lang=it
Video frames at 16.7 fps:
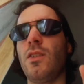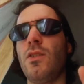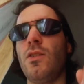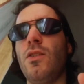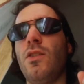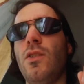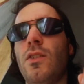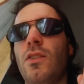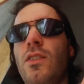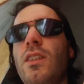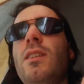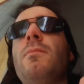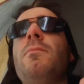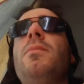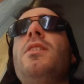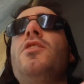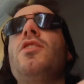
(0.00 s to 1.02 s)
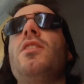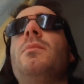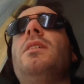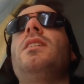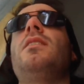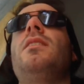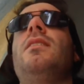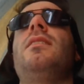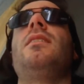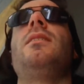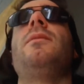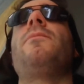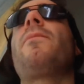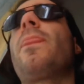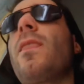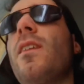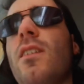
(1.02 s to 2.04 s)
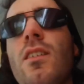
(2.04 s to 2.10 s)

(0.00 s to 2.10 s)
Oh, semplicemente.